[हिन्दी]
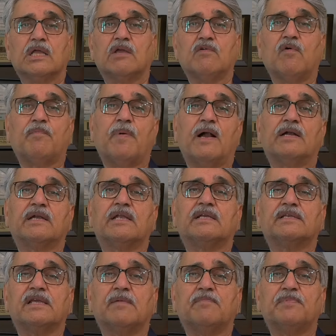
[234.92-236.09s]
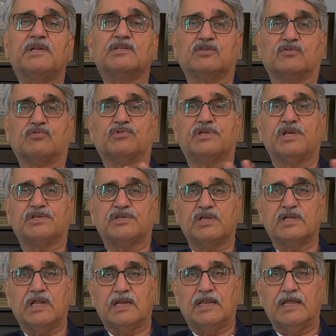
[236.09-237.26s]
कि वो पार्टी से अपनी डिसोसिएशन
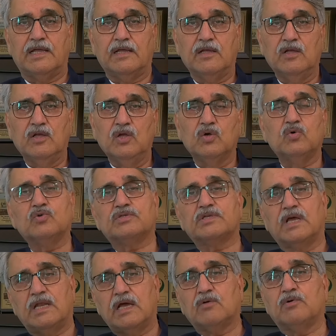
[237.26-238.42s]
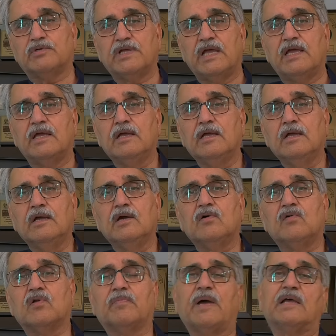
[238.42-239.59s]
कर लें उससे अलग हो जाए
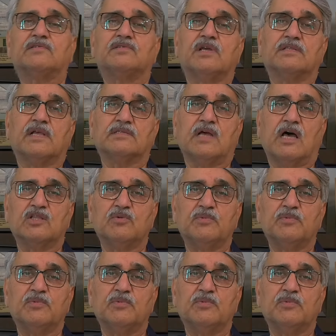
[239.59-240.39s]
और बहसीत आज़ाद